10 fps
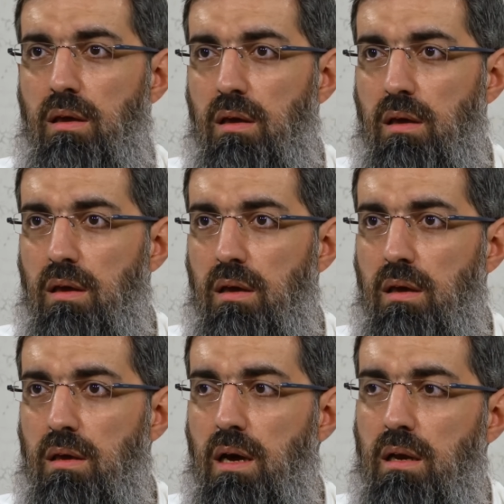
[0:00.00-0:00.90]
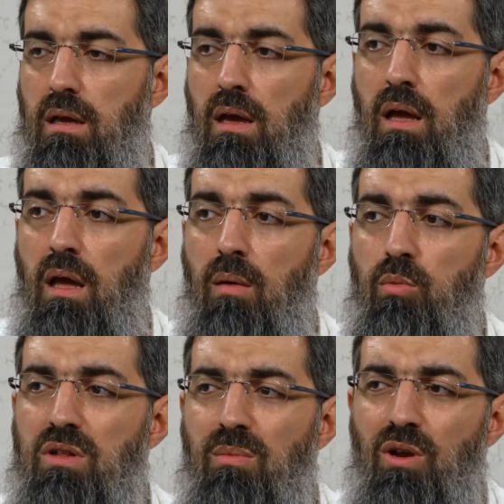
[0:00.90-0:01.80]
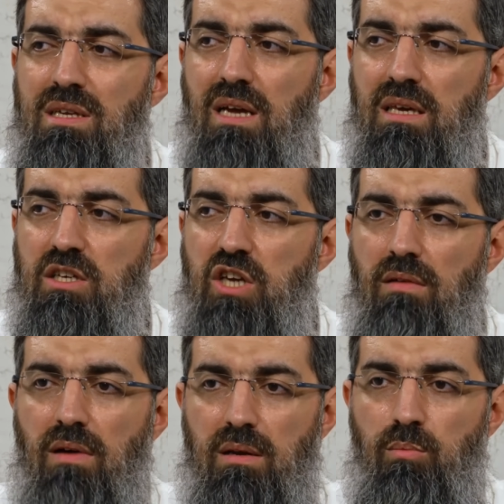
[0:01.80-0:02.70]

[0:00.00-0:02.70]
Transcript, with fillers: E, yani burada böyle sanki şey var.